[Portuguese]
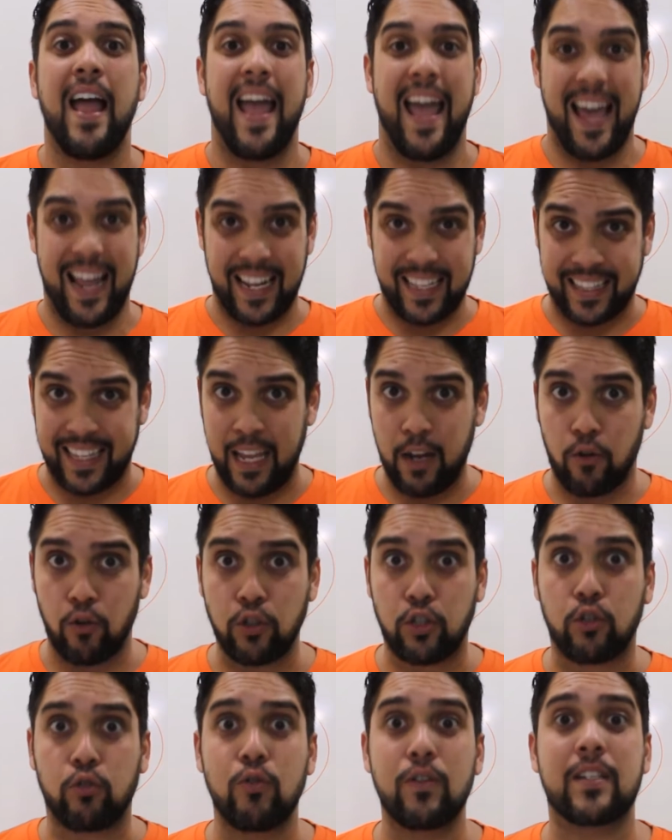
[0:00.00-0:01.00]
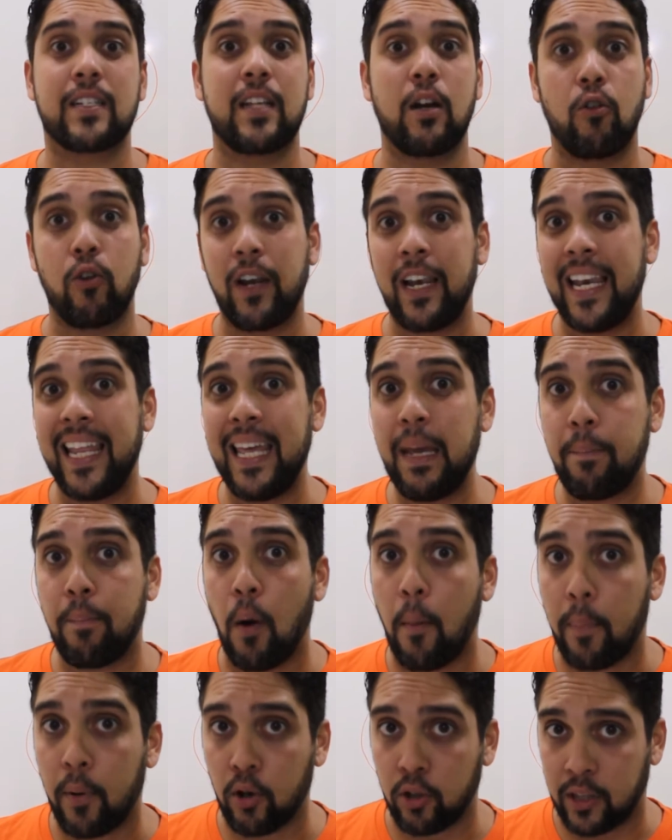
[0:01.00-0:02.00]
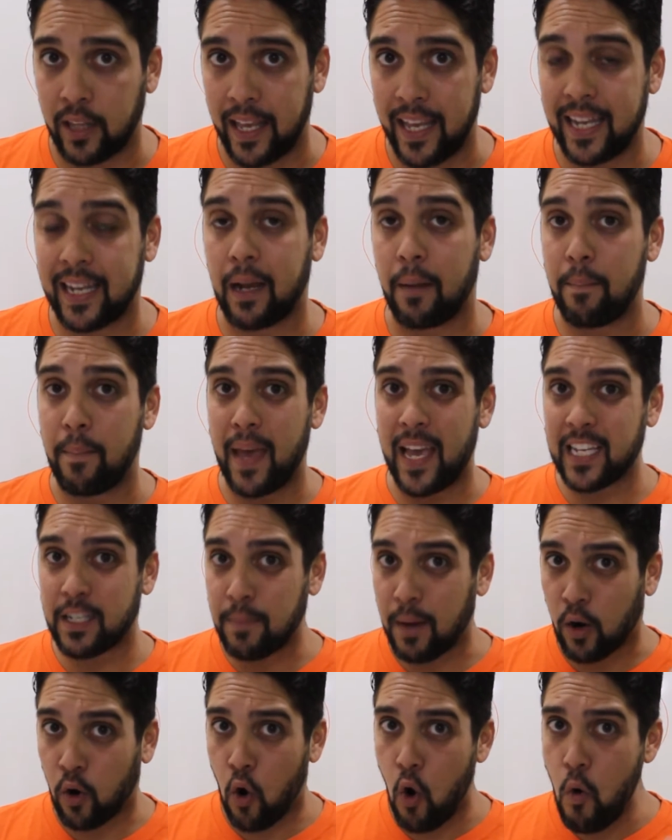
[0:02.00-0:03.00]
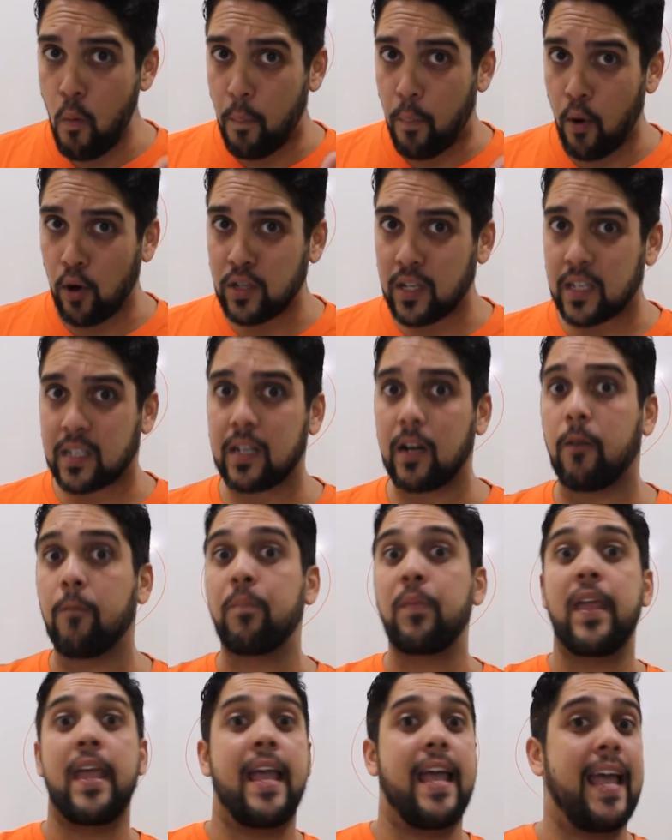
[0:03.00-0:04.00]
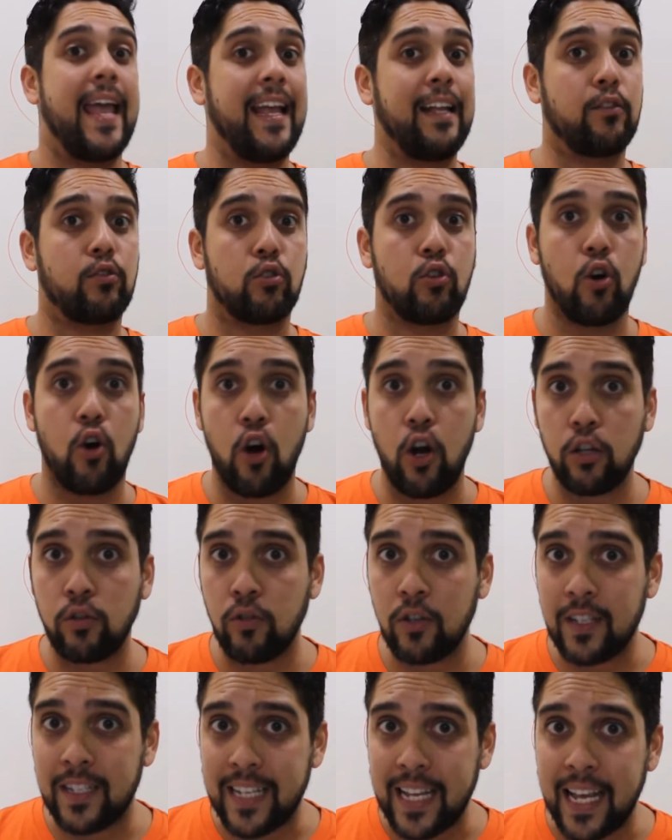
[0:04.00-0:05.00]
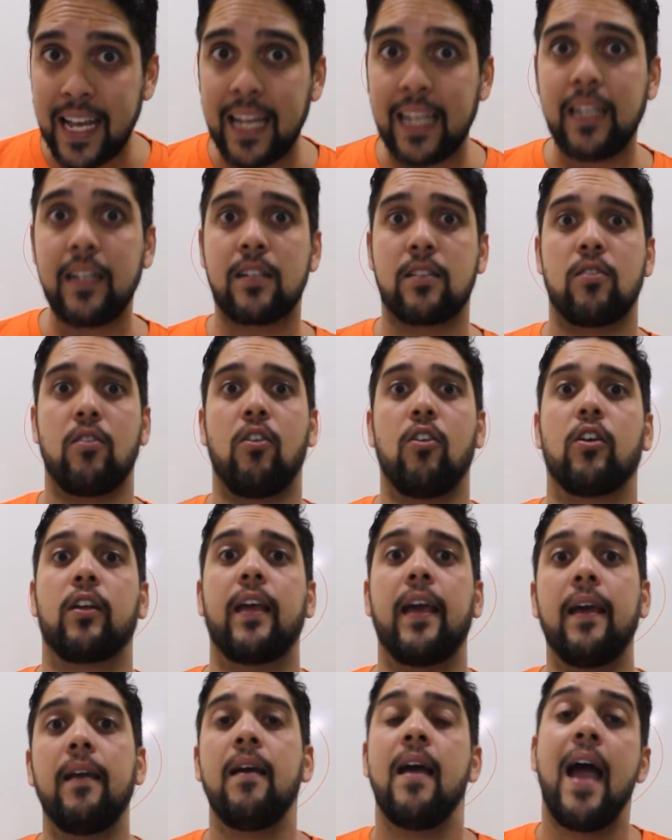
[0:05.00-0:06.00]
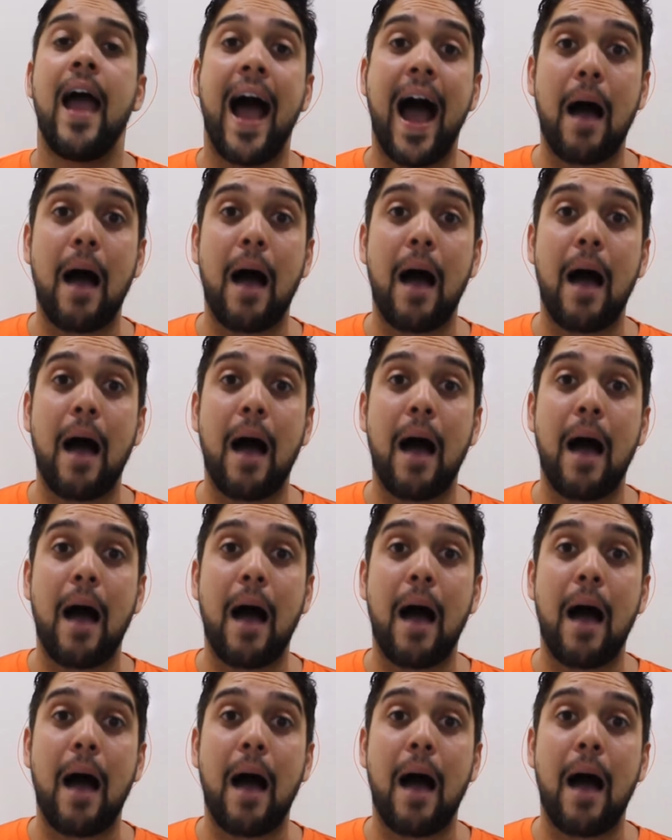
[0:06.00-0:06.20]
Ela tem constituição lipoproteica, mesma composição em todos eles, ok?